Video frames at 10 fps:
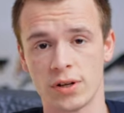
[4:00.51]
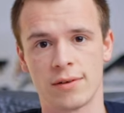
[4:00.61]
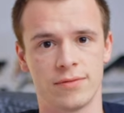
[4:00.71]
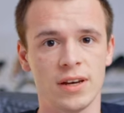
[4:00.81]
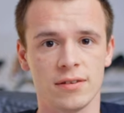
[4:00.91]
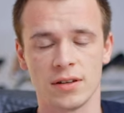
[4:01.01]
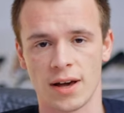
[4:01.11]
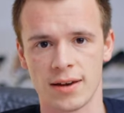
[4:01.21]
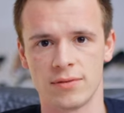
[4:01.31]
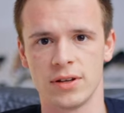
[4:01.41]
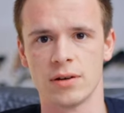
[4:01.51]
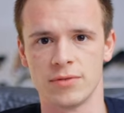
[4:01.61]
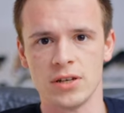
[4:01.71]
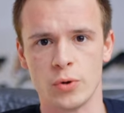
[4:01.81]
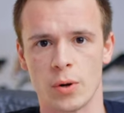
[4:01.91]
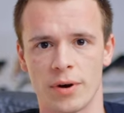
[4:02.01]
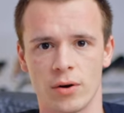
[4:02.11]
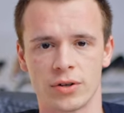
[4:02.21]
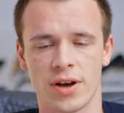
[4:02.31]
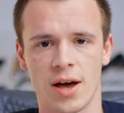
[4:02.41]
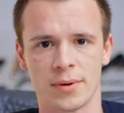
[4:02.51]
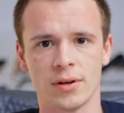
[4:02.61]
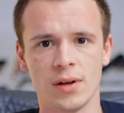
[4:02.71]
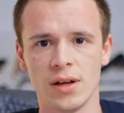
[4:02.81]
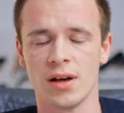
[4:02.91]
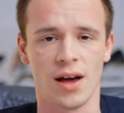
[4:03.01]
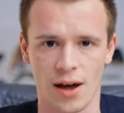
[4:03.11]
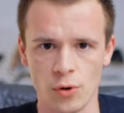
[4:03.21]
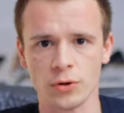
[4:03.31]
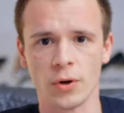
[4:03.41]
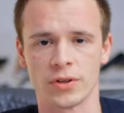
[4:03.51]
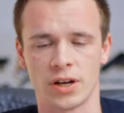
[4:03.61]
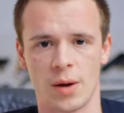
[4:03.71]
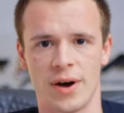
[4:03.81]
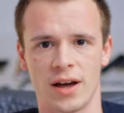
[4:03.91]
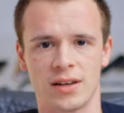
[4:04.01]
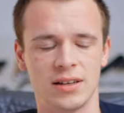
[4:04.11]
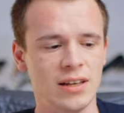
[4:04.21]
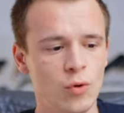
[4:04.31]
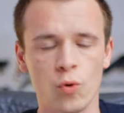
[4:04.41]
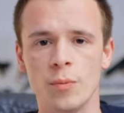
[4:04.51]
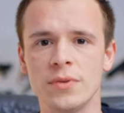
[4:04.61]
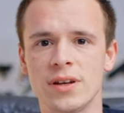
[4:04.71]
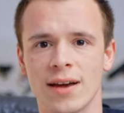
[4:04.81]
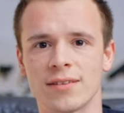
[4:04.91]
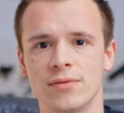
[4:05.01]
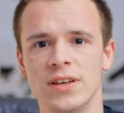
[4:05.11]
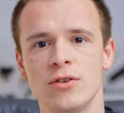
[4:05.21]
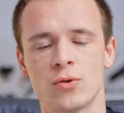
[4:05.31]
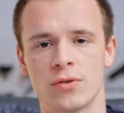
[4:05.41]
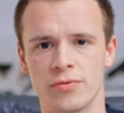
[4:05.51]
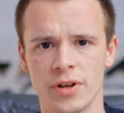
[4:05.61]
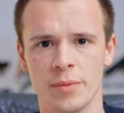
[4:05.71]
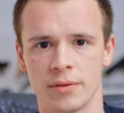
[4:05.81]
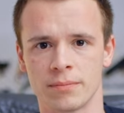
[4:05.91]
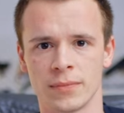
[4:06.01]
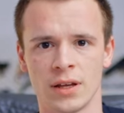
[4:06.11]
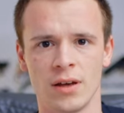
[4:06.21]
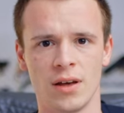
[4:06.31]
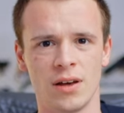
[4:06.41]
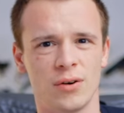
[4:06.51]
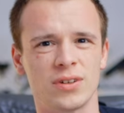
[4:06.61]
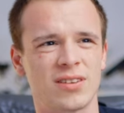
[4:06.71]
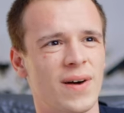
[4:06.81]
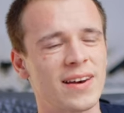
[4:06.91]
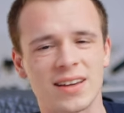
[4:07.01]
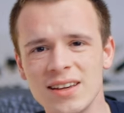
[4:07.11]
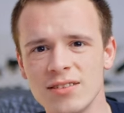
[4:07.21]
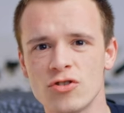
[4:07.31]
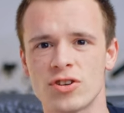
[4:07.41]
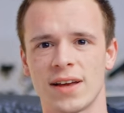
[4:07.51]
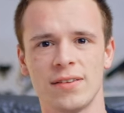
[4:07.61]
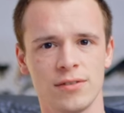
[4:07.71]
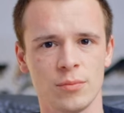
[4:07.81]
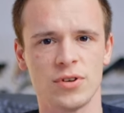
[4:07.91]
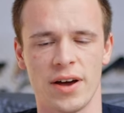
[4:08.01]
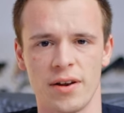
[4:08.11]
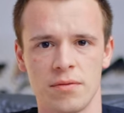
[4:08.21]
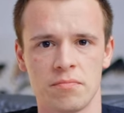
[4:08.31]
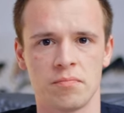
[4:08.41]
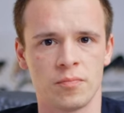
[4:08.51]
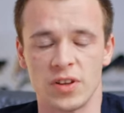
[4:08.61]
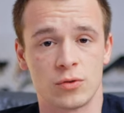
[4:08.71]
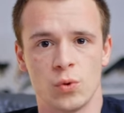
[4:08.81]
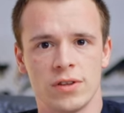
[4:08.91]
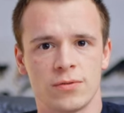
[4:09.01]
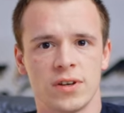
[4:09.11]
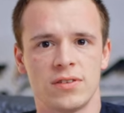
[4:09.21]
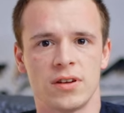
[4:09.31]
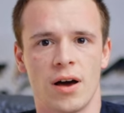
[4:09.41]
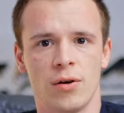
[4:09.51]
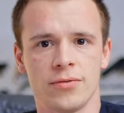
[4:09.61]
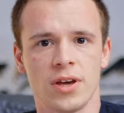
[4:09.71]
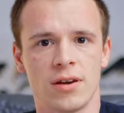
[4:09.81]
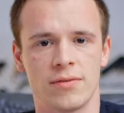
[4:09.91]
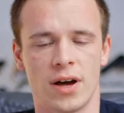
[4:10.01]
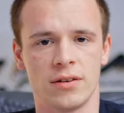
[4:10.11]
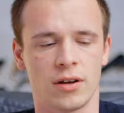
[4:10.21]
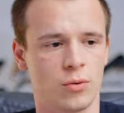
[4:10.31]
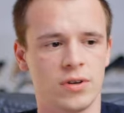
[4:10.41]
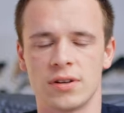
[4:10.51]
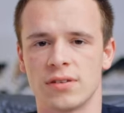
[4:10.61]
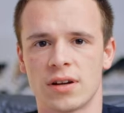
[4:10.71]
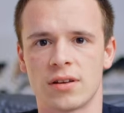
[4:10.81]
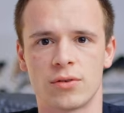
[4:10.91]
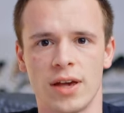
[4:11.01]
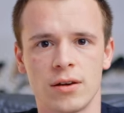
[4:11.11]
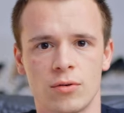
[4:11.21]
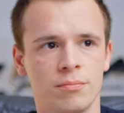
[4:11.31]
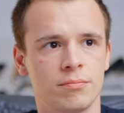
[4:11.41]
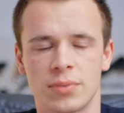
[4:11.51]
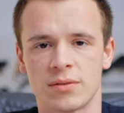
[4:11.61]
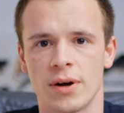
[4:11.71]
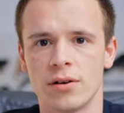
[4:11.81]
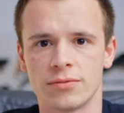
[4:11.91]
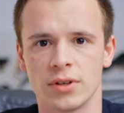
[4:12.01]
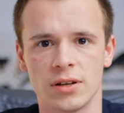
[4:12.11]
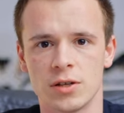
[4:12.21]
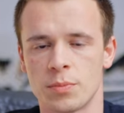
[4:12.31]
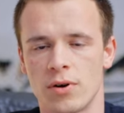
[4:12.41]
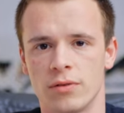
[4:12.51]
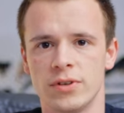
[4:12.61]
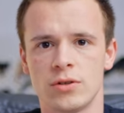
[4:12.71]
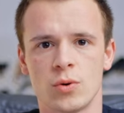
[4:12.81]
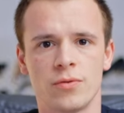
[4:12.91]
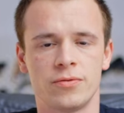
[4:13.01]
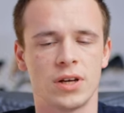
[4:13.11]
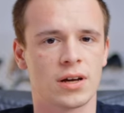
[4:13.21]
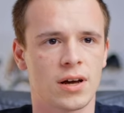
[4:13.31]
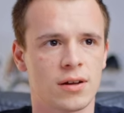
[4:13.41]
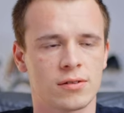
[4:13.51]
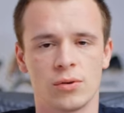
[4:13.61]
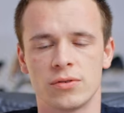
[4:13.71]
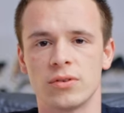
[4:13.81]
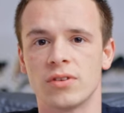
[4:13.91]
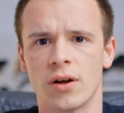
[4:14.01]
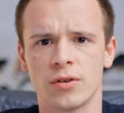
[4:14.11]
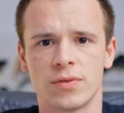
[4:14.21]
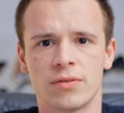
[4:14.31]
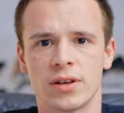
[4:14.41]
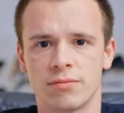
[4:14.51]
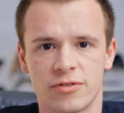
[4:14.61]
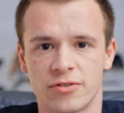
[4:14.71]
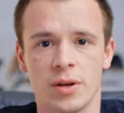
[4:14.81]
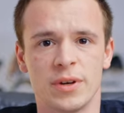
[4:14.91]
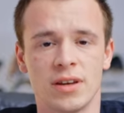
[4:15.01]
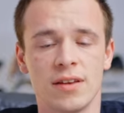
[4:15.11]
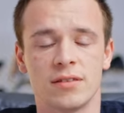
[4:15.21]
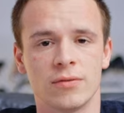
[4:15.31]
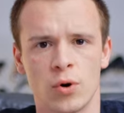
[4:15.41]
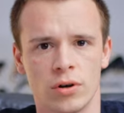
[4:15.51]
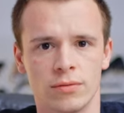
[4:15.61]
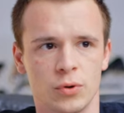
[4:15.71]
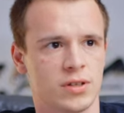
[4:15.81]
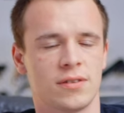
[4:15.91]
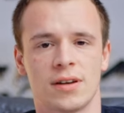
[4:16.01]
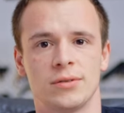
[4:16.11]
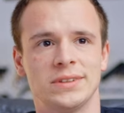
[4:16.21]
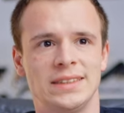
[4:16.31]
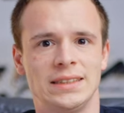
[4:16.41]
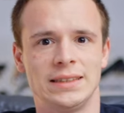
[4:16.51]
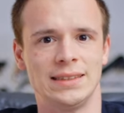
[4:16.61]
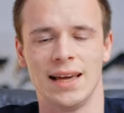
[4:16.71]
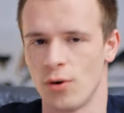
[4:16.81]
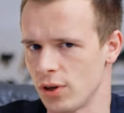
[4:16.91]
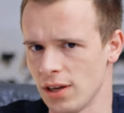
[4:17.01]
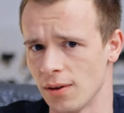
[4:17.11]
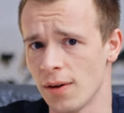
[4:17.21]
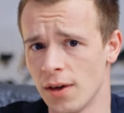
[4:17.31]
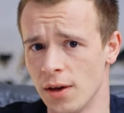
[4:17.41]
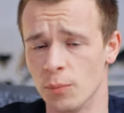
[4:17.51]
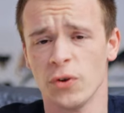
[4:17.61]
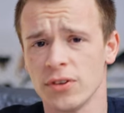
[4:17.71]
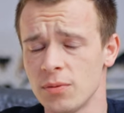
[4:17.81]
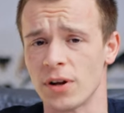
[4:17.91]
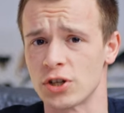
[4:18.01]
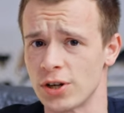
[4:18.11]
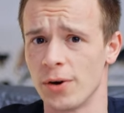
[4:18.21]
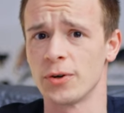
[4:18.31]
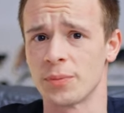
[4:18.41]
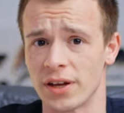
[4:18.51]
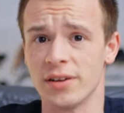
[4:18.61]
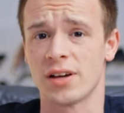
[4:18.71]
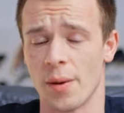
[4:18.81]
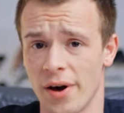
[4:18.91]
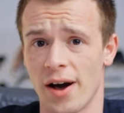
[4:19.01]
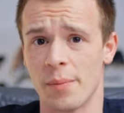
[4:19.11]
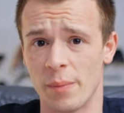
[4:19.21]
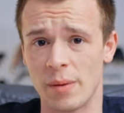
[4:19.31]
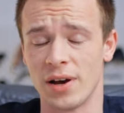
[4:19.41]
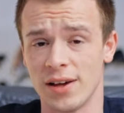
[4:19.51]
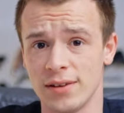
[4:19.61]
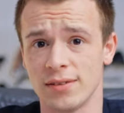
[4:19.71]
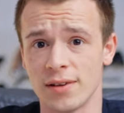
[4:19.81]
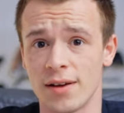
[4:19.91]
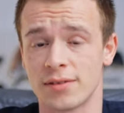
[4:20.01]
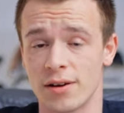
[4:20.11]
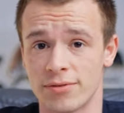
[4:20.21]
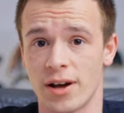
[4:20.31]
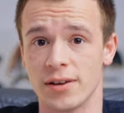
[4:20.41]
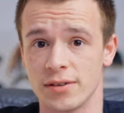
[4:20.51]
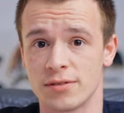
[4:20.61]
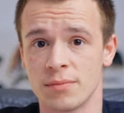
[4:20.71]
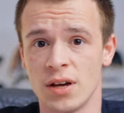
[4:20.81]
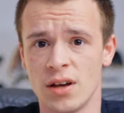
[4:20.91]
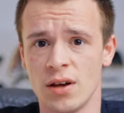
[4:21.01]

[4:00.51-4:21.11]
oder, wenn ich sie gerade wegen einem Video gebraucht habe, auch noch eine Kamera geliehen, um das Video zu filmen. Und das war ein Riesenstress zum Teil. Wenn es kurzfristige Aufträge waren, der Kunde gesagt hat so, hey, pass mal auf, ne, ich brauche ein Video, 4K, so und so sieht's aus, wir filmen nächste Woche. Wo ich dann sage so, mm, ja, okay, muss ich mal schauen, ob deine Kamera bei meinem Leihdienstleister frei ist.